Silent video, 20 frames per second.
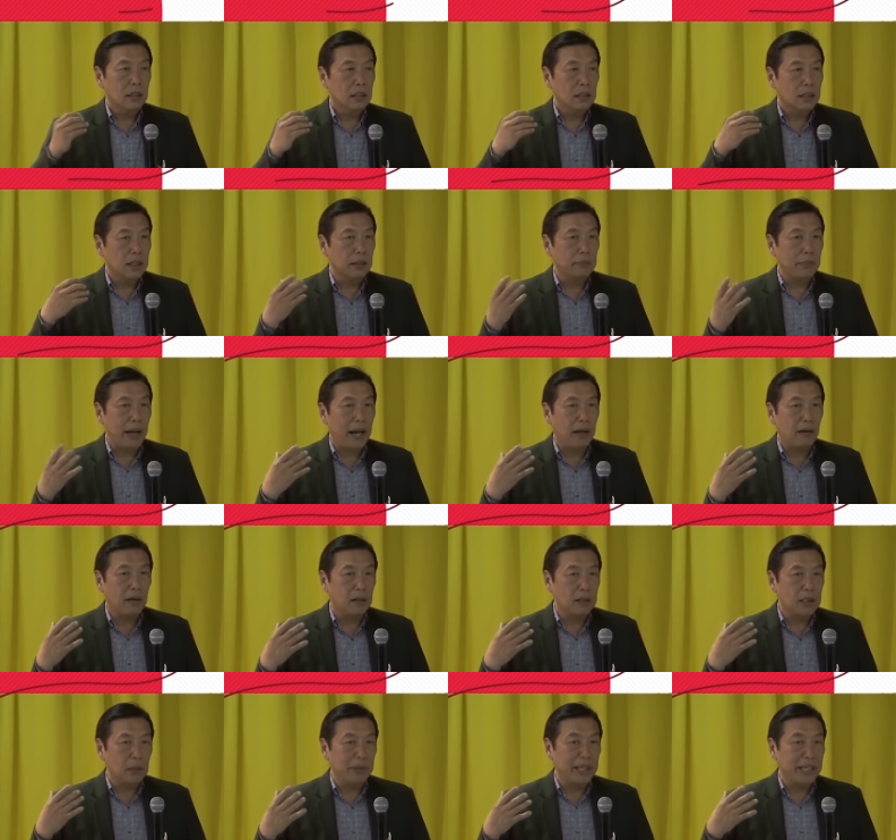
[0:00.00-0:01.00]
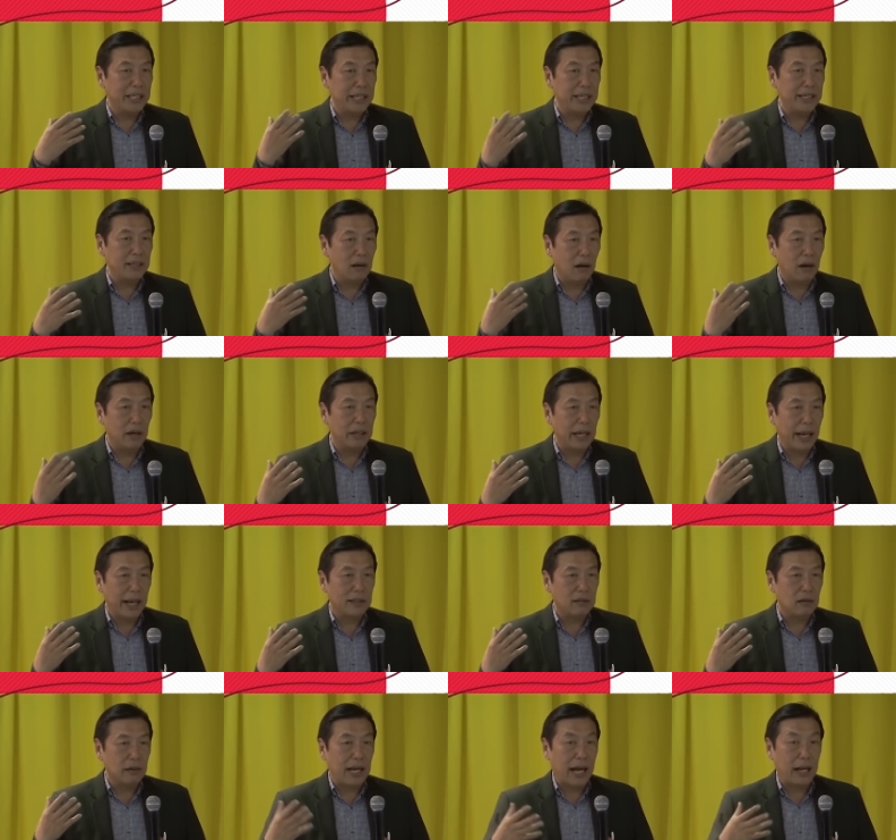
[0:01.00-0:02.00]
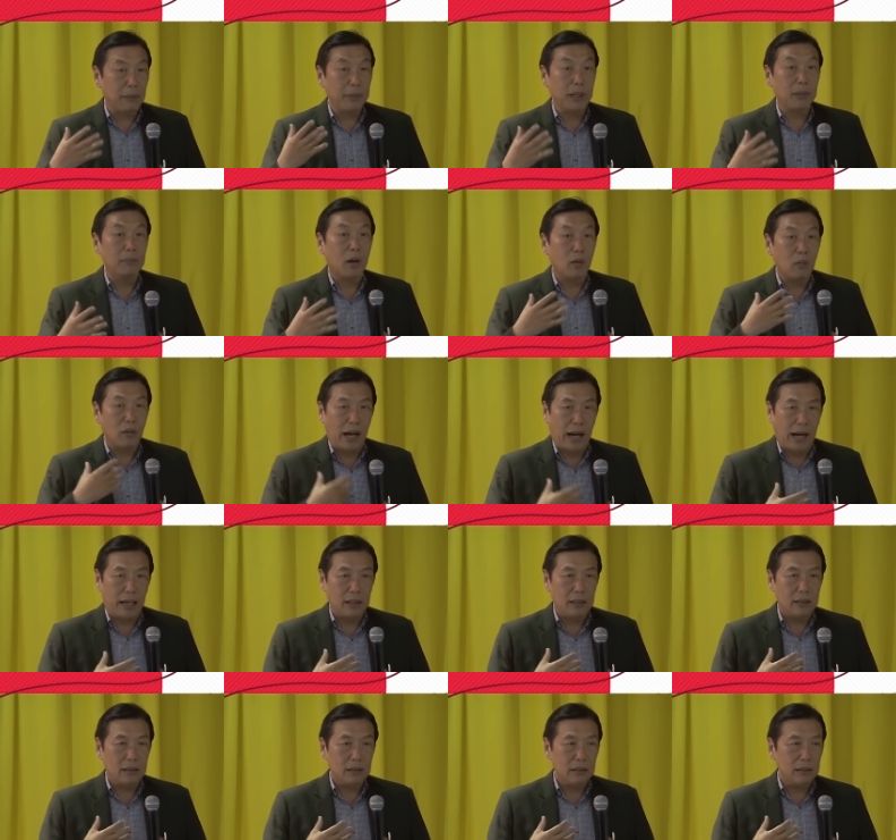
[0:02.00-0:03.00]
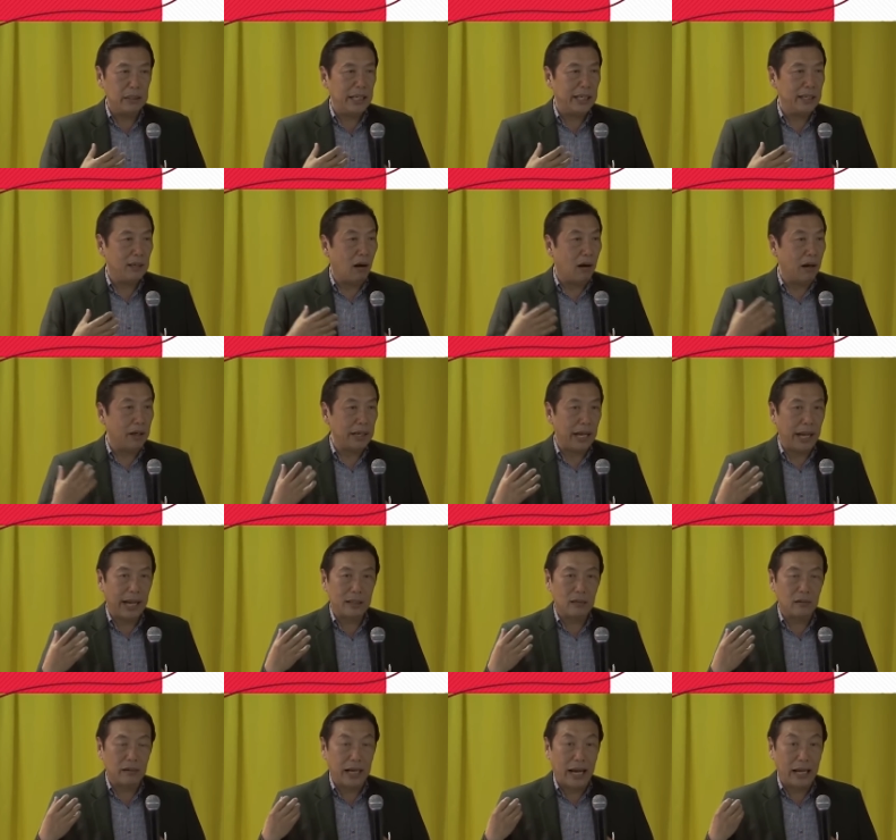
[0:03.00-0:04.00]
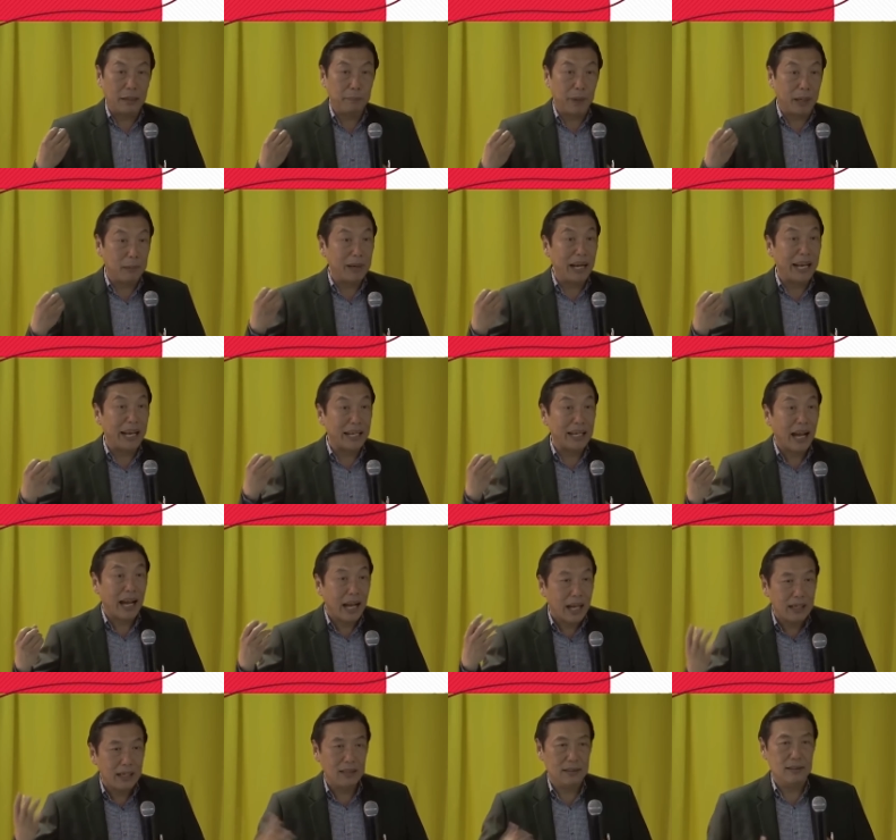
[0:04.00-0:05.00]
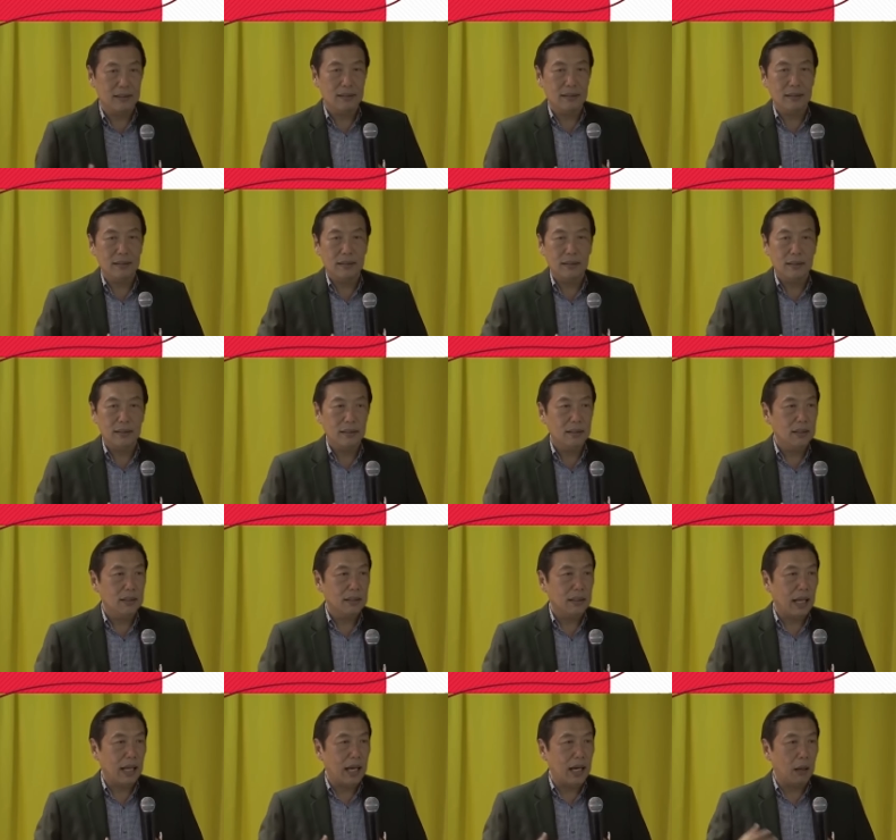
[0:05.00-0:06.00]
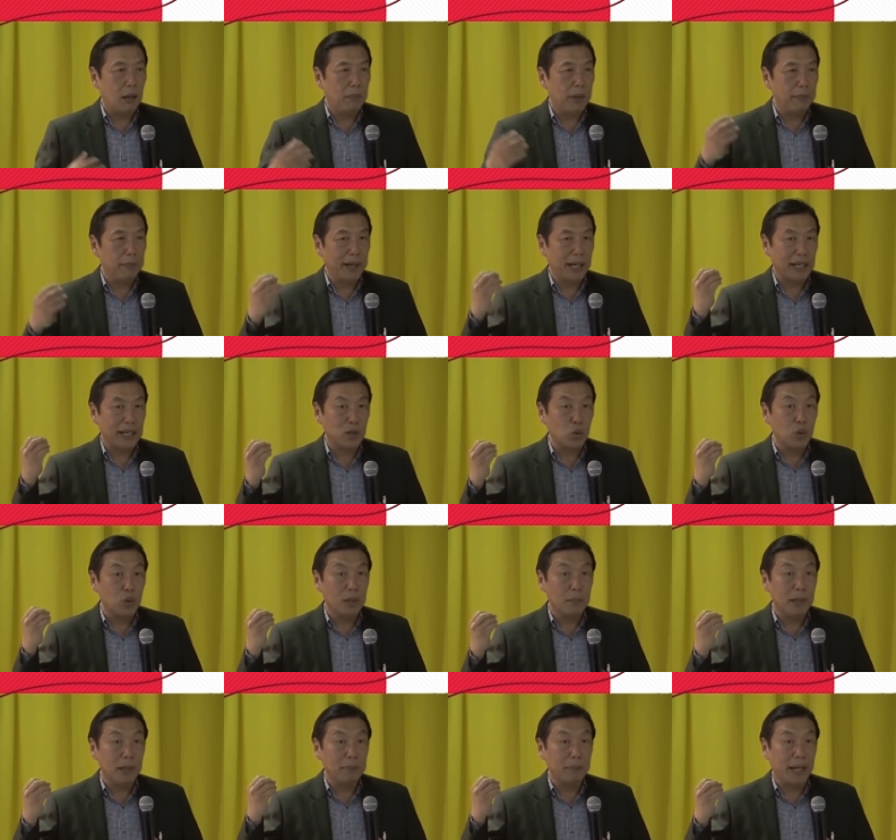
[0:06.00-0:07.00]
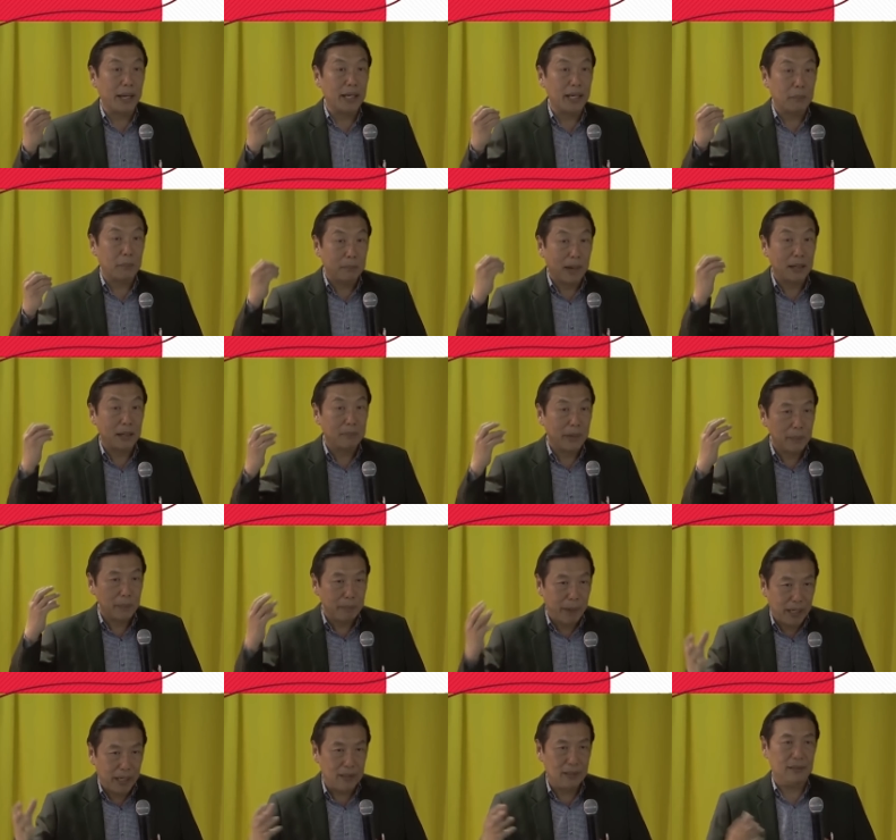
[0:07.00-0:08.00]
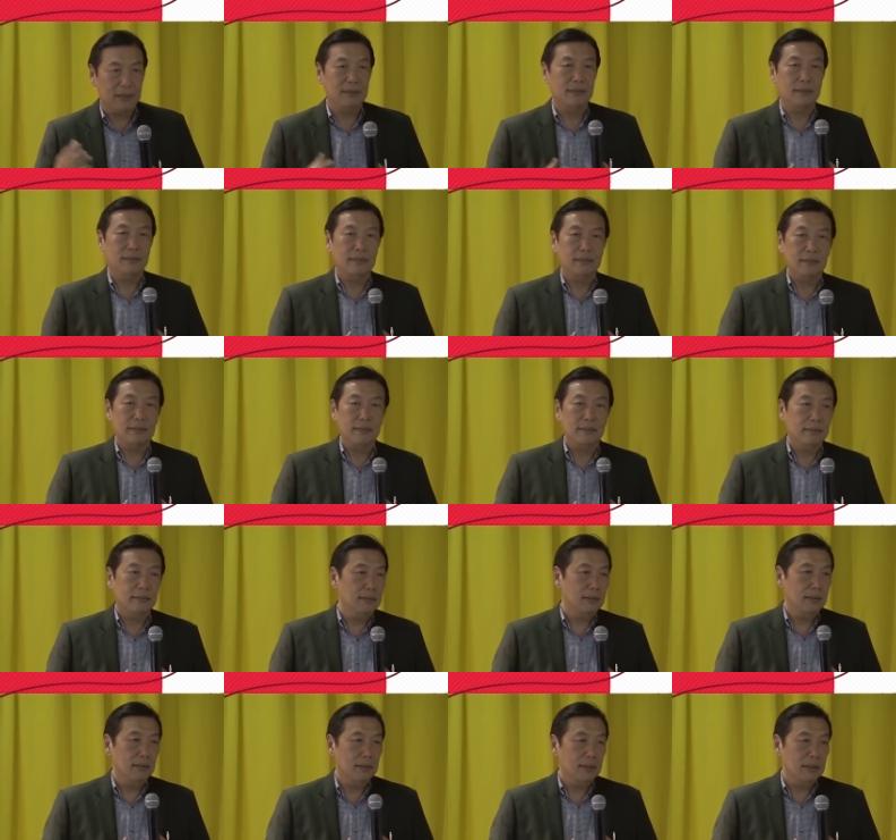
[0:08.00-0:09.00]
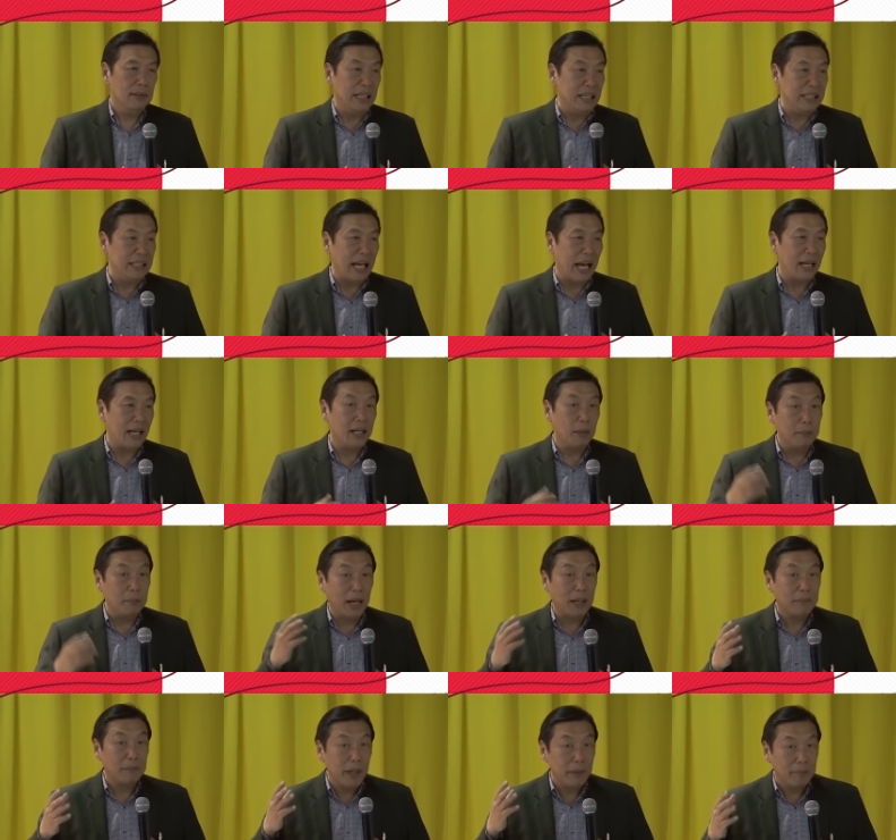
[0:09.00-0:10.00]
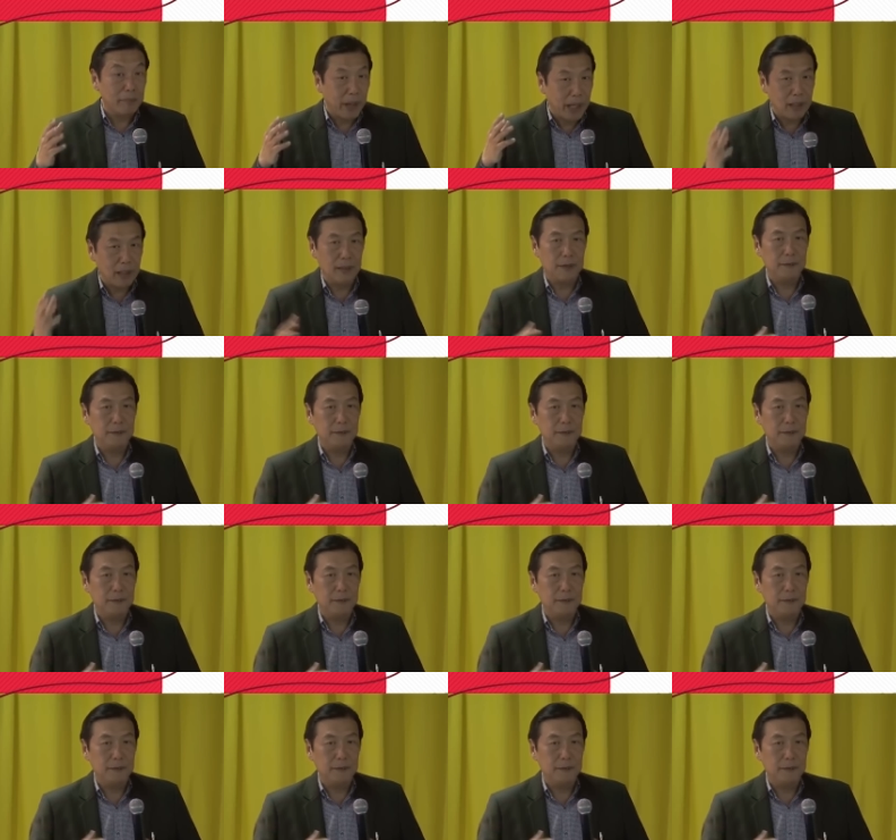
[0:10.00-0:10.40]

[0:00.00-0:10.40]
ถึงแม้เราจะมียีนอ่อนแอต่อการเป็นเบาหวานยีนอ่อนแอต่อการเป็นมะเร็งง่าย ถ้าเราไม่ไปกระตุ้นให้มันเป็นเนี่ยมันไม่เป็น ยืนยันเนี่ยมันไม่เป็น